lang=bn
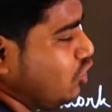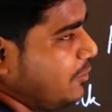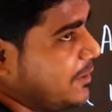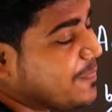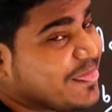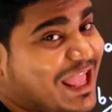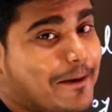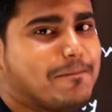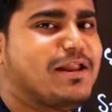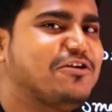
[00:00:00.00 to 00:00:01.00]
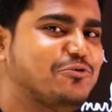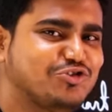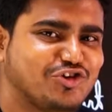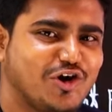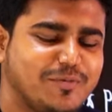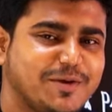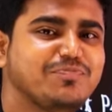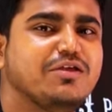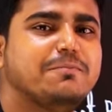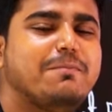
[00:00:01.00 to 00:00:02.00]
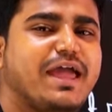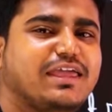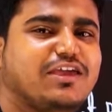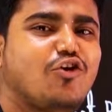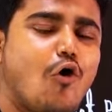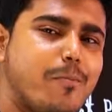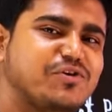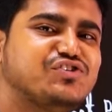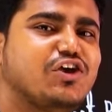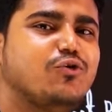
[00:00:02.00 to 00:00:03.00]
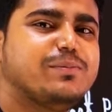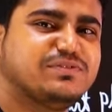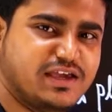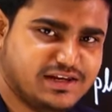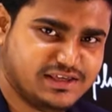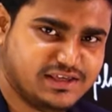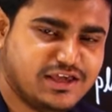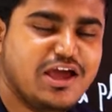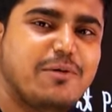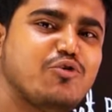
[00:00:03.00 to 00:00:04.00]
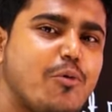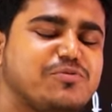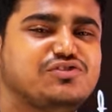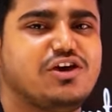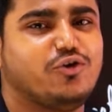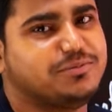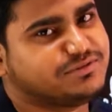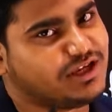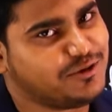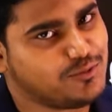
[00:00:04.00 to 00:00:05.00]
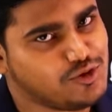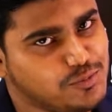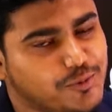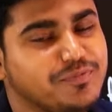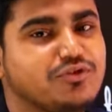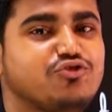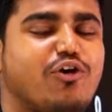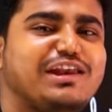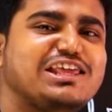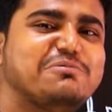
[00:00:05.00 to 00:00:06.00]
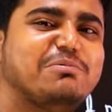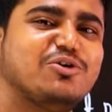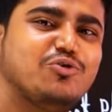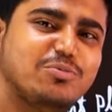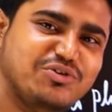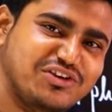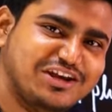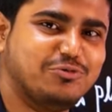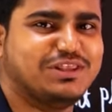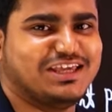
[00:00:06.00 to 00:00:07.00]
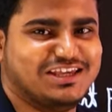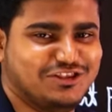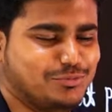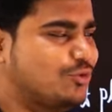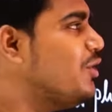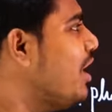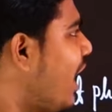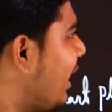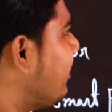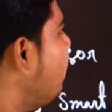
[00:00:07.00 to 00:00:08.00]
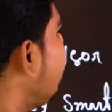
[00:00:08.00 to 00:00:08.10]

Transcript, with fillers: হবে অ্যাপ্লাই করতে হবে ব্যাংকের অফিসিয়াল ওয়েবসাইটে গিয়ে আমি অফিসিয়াল ওয়েবসাইট বলবো জয়েন কিভাবে করবে সেটাও দেখিয়ে দেবো আগে বলে